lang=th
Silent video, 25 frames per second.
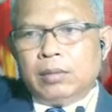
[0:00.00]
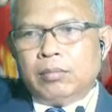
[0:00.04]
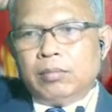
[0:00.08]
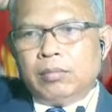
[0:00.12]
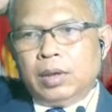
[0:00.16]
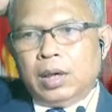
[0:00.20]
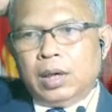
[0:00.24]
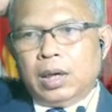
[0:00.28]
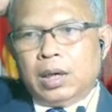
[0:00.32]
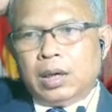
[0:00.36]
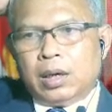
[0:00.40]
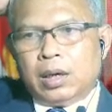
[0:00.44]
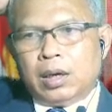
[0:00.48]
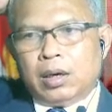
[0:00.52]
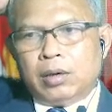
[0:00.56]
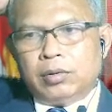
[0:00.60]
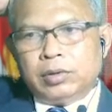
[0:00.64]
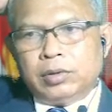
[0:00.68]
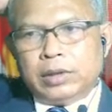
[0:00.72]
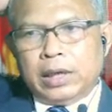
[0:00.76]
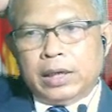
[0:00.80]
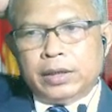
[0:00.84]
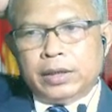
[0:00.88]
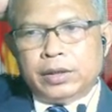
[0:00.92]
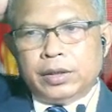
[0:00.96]
เมื่อเขา
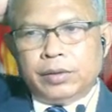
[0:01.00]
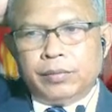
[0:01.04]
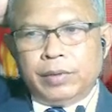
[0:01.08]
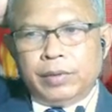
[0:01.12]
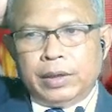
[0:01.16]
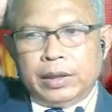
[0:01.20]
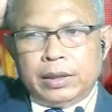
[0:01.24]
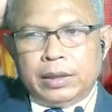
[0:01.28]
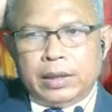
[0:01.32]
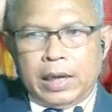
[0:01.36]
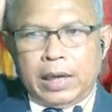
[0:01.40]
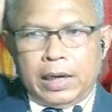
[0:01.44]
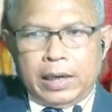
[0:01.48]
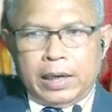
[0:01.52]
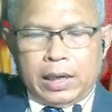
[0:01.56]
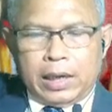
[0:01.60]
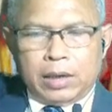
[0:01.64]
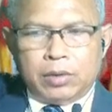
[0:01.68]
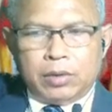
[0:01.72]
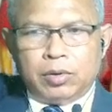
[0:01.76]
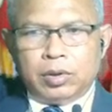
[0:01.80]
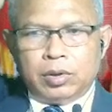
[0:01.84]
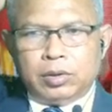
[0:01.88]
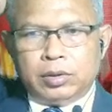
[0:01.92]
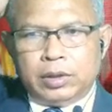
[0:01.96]
ใช้ชีวิตในอนา
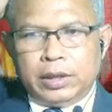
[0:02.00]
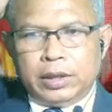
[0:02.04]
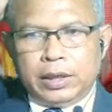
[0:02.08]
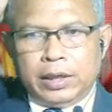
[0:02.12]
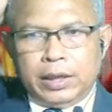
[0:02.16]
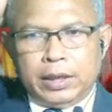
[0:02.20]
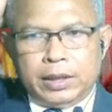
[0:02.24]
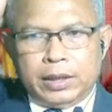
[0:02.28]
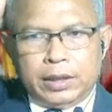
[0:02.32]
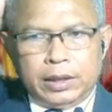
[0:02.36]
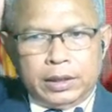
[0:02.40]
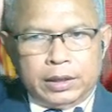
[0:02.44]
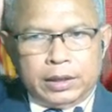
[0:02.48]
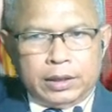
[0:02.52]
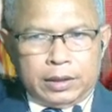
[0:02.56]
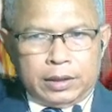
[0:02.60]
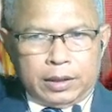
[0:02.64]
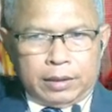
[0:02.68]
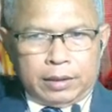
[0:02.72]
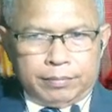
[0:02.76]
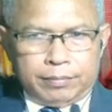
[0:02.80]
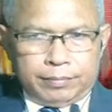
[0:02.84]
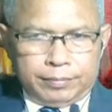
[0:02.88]
คตที่ดีขึ้นนะครับ